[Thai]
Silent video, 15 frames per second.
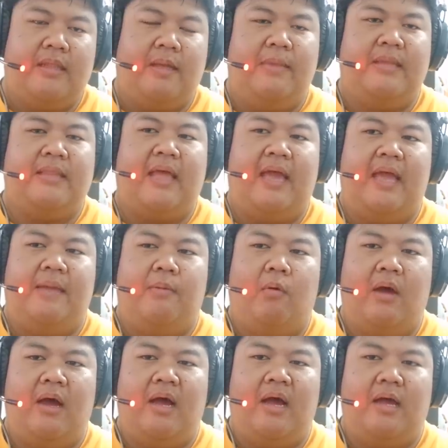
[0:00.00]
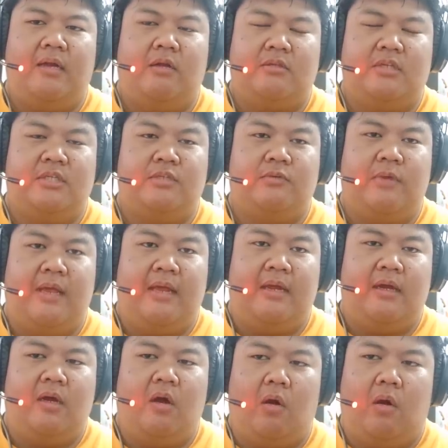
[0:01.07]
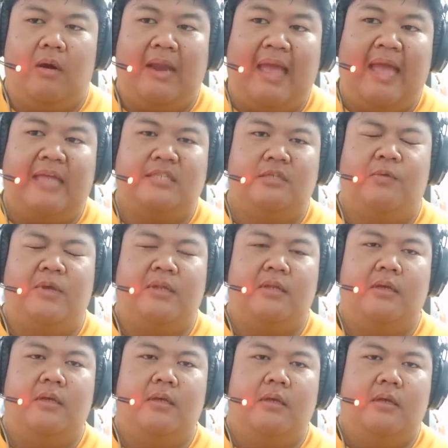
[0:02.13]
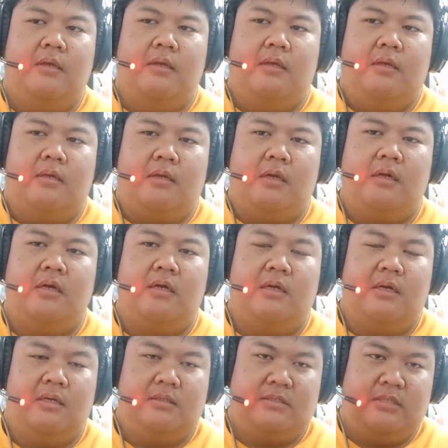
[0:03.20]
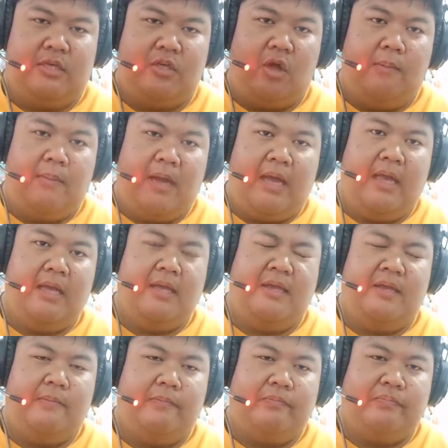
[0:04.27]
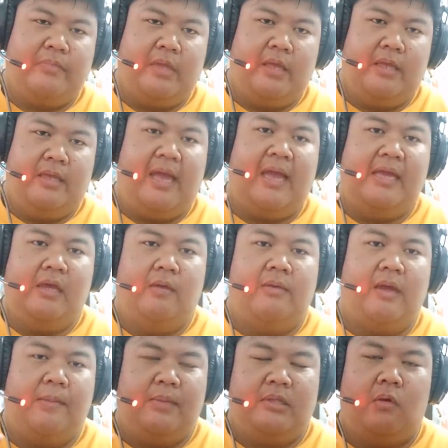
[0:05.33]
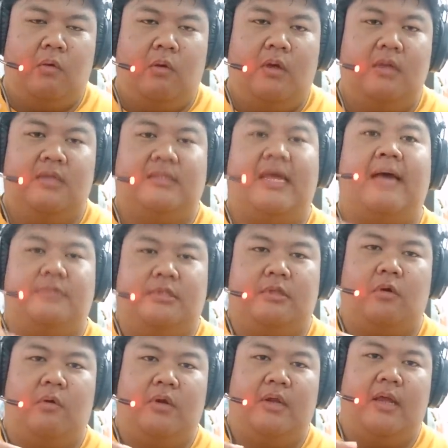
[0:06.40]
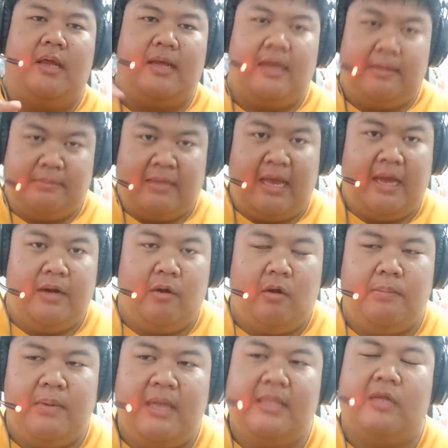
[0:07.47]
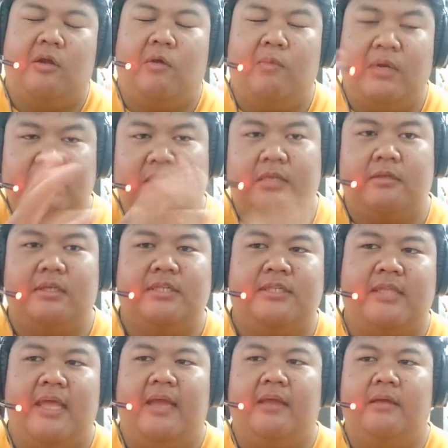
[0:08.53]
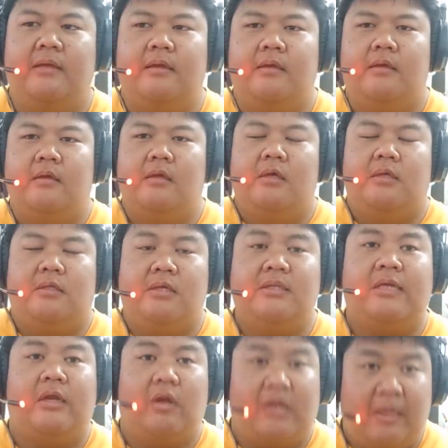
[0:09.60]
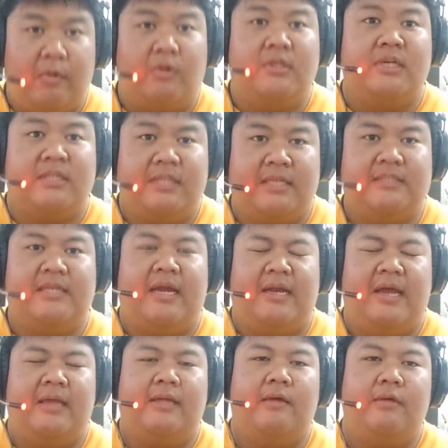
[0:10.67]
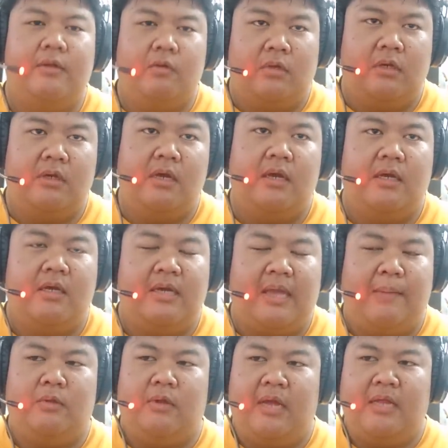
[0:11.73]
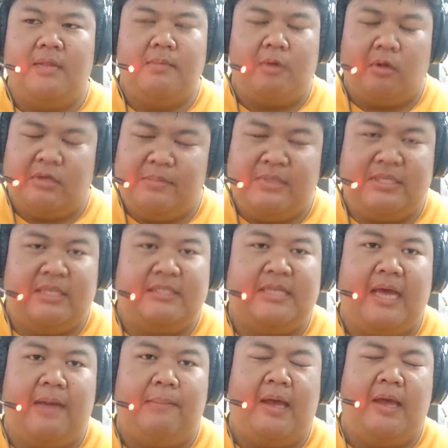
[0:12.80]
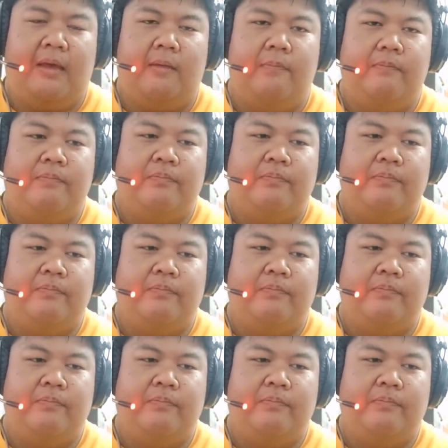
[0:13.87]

แต่ไม่ตายเพราะว่าด็อกเตอร์สเตงขอแลกชีวิตก็คือจะยอมให้ใน Eye of Gamato หรือ Time Stone เนี่ยกับธานอสเพื่อให้ธานอสไว้ชีวิตด็อกเตอร์สเตงซึ่งธานอสแกเป็นคนถือสัจจะนะเท่าที่ดูทั้งเรื่องคือแกเป็นตัวร้ายที่ค่อนข้างมีสัจจะมาก